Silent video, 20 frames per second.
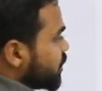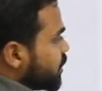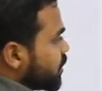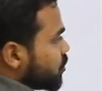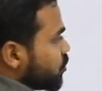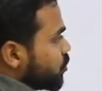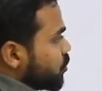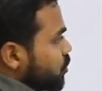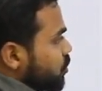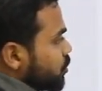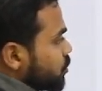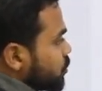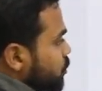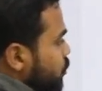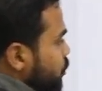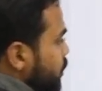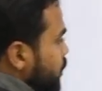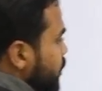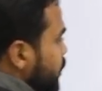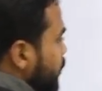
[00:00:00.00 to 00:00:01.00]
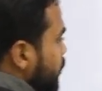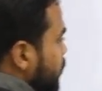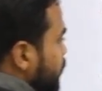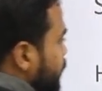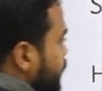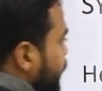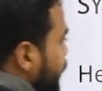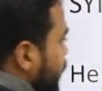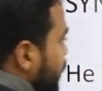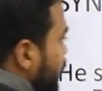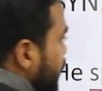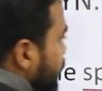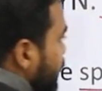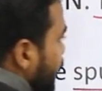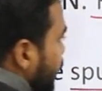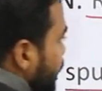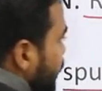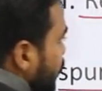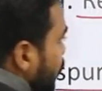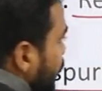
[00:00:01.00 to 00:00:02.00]
देख लो तो ही स्पर्ड
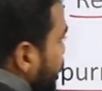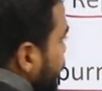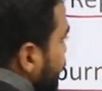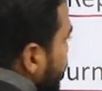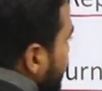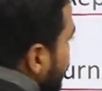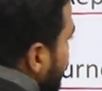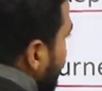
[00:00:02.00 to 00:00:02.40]
माई ऑफर्स